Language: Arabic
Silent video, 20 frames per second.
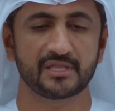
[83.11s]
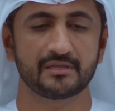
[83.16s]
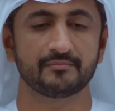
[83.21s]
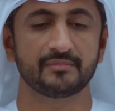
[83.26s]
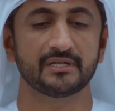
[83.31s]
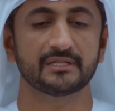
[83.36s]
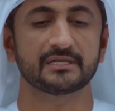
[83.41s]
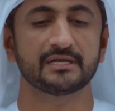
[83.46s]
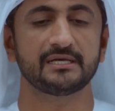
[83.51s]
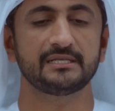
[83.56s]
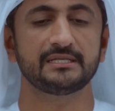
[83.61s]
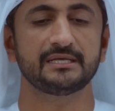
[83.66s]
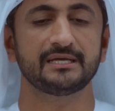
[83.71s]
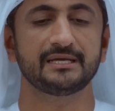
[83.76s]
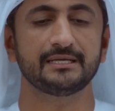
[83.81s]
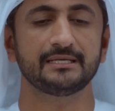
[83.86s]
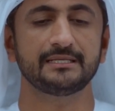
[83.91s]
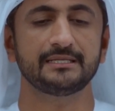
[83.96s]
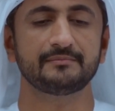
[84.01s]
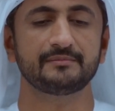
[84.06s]
بل كان
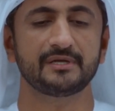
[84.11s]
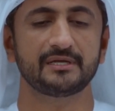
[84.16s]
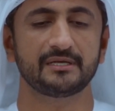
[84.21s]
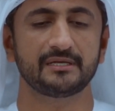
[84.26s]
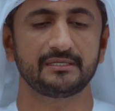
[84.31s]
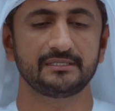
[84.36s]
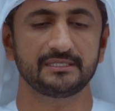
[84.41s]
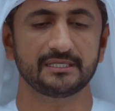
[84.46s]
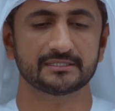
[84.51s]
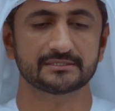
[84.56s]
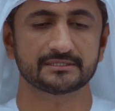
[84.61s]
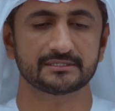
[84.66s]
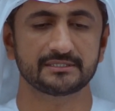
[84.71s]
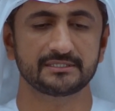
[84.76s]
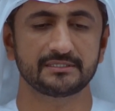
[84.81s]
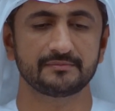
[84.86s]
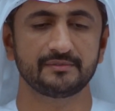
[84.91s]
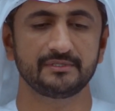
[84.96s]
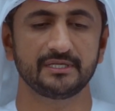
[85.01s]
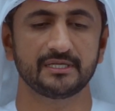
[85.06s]
أعلم أهل
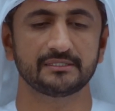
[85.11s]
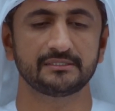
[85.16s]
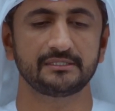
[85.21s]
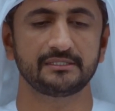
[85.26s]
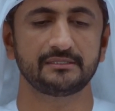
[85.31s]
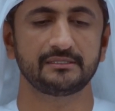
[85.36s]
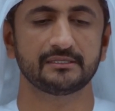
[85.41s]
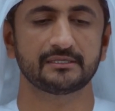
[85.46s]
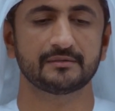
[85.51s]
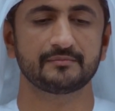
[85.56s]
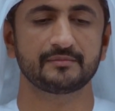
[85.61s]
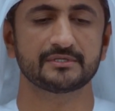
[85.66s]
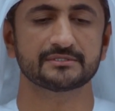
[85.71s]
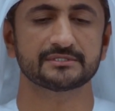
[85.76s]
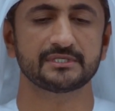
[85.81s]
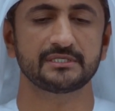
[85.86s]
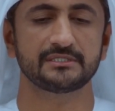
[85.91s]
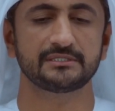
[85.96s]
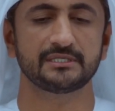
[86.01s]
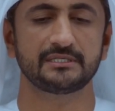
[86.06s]
عصره بالحديث كما
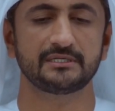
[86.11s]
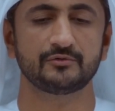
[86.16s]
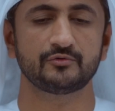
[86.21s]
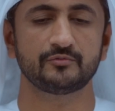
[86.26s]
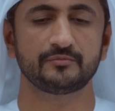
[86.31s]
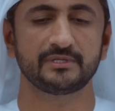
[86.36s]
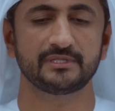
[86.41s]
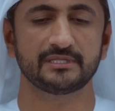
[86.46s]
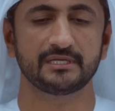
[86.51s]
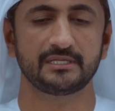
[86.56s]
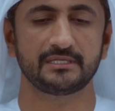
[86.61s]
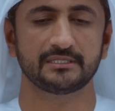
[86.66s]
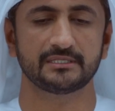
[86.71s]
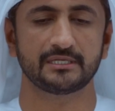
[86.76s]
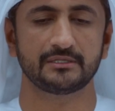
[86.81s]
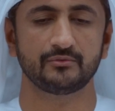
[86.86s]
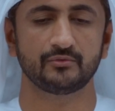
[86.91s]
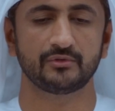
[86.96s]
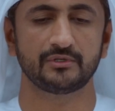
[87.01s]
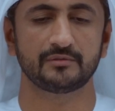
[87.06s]
شهد له بذلك
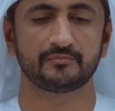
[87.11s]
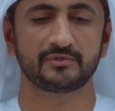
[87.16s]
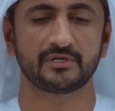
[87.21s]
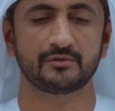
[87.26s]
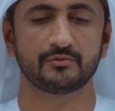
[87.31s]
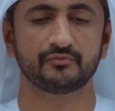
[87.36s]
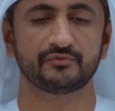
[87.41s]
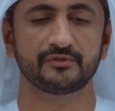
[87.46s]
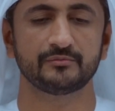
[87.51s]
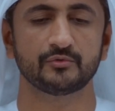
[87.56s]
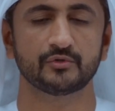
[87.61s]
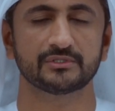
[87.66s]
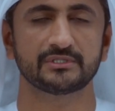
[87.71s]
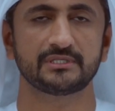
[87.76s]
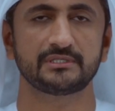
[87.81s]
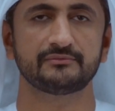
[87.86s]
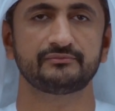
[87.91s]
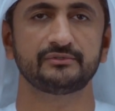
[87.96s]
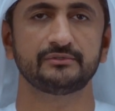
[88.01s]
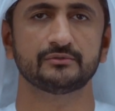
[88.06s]
العلماء في
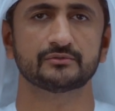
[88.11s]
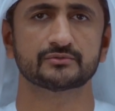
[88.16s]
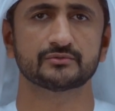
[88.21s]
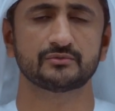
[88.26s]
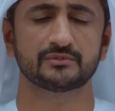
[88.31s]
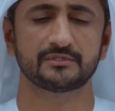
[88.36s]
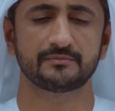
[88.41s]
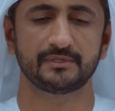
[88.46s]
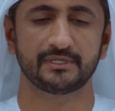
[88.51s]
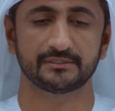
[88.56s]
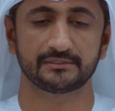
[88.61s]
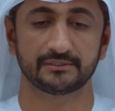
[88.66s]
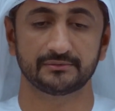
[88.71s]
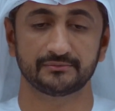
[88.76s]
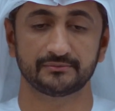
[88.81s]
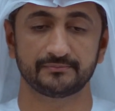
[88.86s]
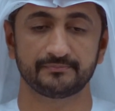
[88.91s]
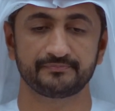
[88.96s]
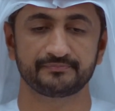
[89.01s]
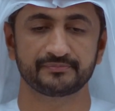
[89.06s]
مختلف العصور بعده